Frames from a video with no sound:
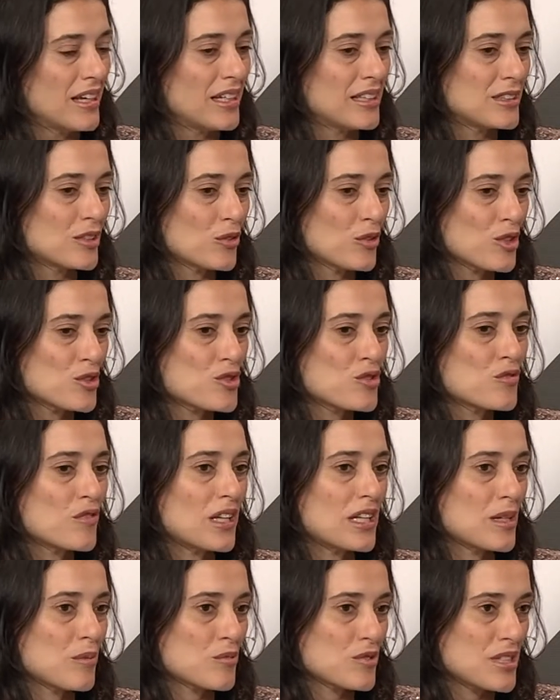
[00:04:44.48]
Então nós nos
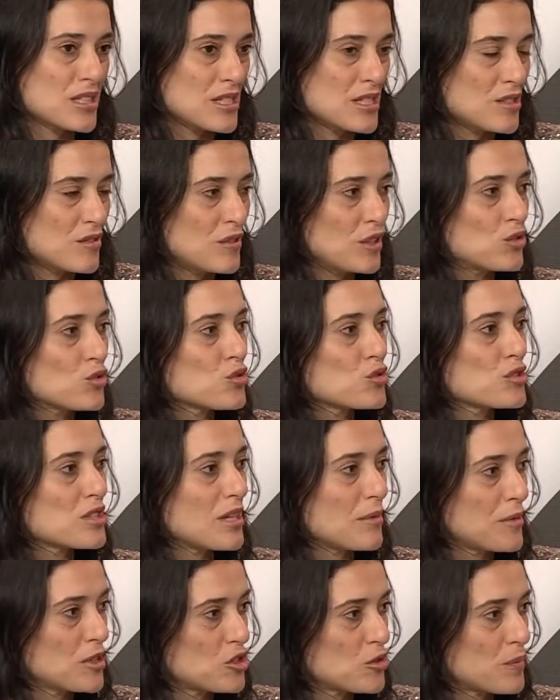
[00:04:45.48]
valemos desses vídeos
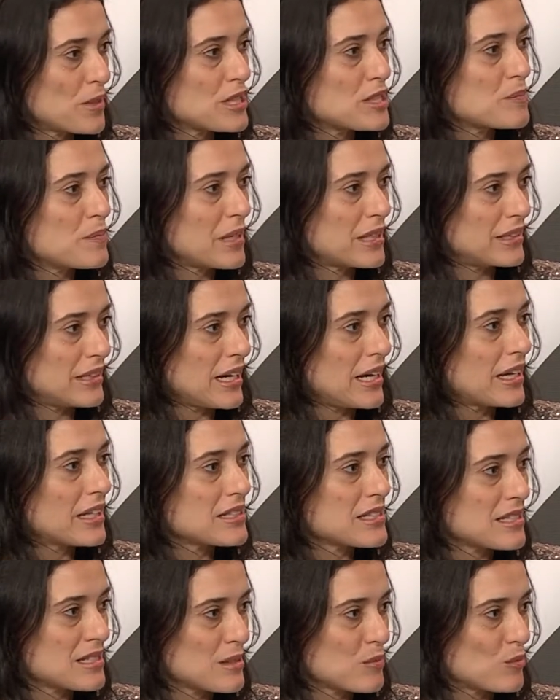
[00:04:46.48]
justamente para despertar essas